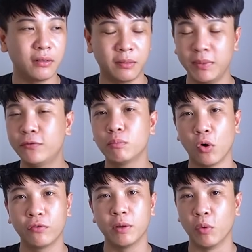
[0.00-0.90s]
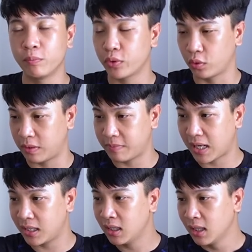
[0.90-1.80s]
à, Biphone 4 và 4 Pro năm
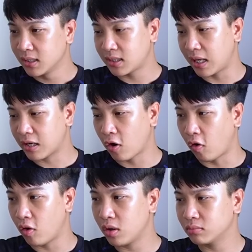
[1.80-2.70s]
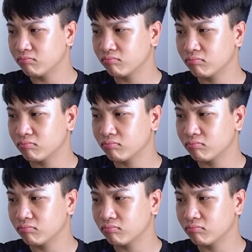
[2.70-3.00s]
nay sẽ có